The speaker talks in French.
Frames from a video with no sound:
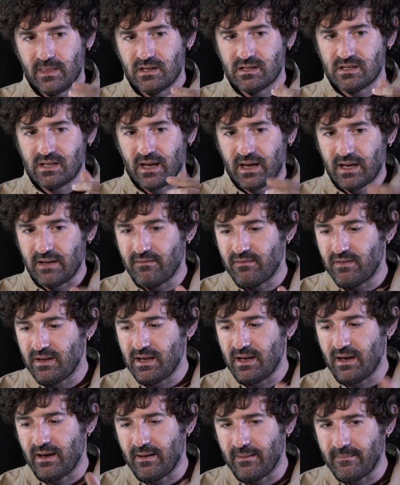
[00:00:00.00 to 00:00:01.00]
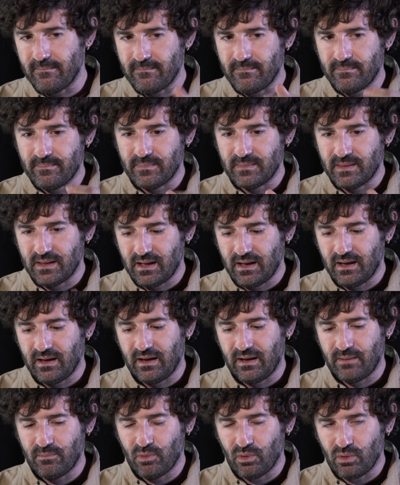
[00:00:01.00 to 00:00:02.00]
j'arrivais à,
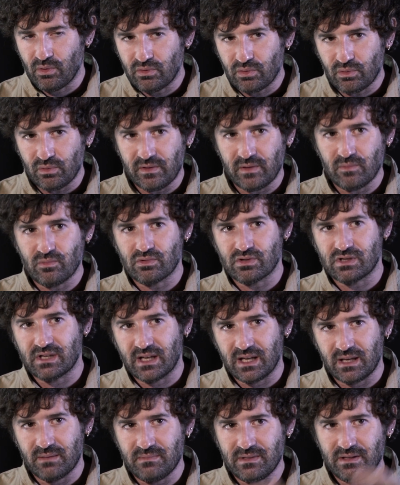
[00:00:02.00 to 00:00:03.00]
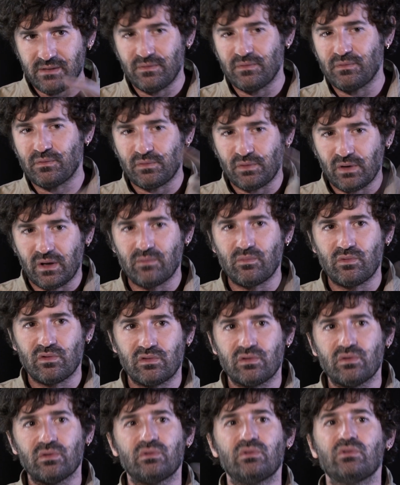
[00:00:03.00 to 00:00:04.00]
à, me retrouver mon Jérémy au fur et à
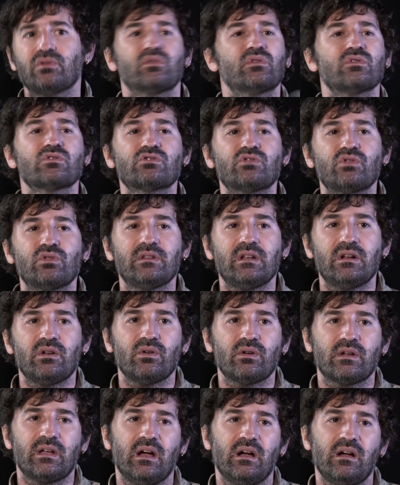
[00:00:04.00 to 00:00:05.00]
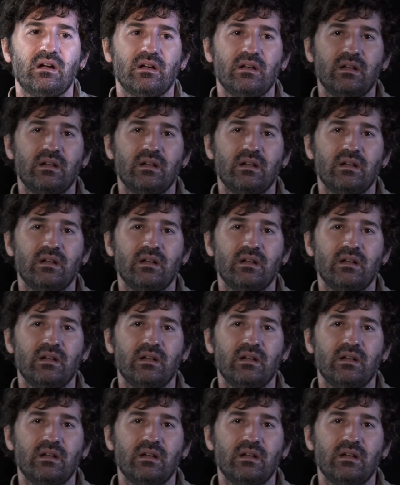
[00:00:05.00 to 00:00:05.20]
mesure de, que je donnais le regard.